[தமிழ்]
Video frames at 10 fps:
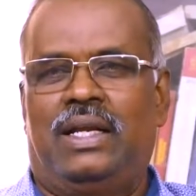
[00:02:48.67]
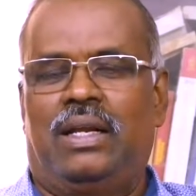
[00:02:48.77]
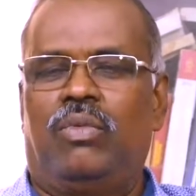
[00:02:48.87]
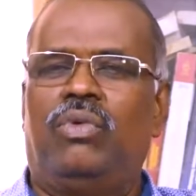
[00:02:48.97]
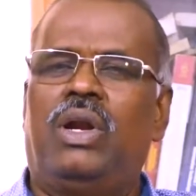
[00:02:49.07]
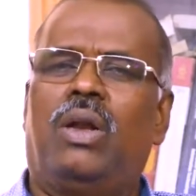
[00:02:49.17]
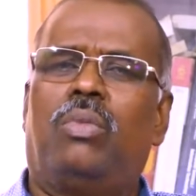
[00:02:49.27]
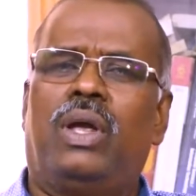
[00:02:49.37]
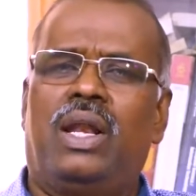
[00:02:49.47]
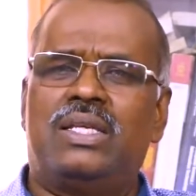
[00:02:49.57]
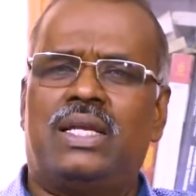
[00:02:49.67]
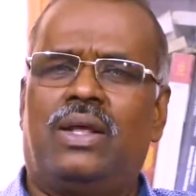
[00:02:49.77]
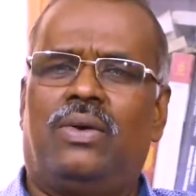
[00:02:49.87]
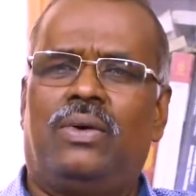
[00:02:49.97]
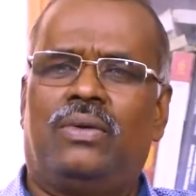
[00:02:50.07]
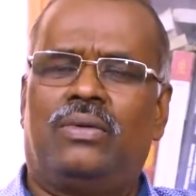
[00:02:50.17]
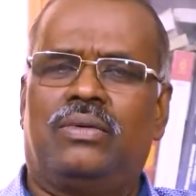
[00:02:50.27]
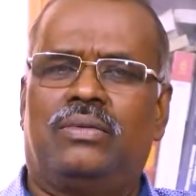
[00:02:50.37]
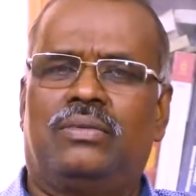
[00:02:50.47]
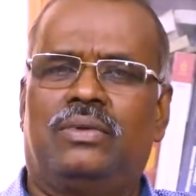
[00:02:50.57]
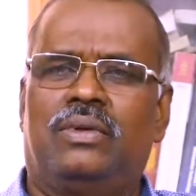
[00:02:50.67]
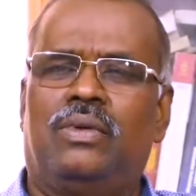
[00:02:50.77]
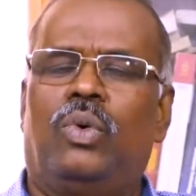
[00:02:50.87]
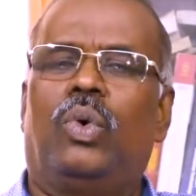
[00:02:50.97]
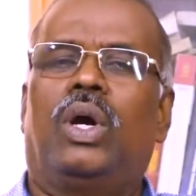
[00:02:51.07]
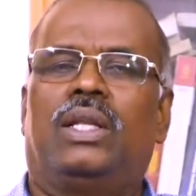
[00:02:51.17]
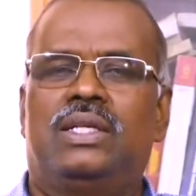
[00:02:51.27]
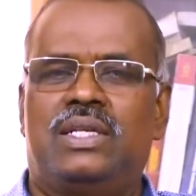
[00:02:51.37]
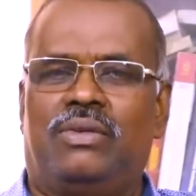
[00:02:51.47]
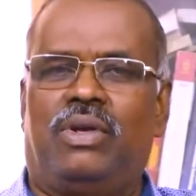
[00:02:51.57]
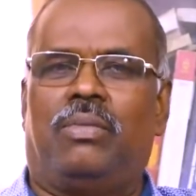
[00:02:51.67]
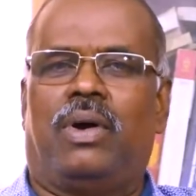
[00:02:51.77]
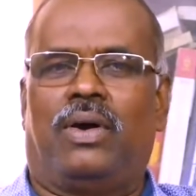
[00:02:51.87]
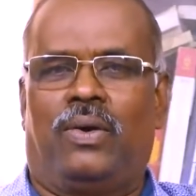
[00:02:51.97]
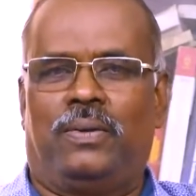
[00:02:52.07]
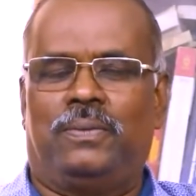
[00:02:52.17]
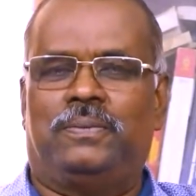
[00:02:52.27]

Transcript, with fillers: நம்ம வீட்டில் போய் என்ன செய்கிறோம் உட்காந்து டிவியை பார்க்குறோம்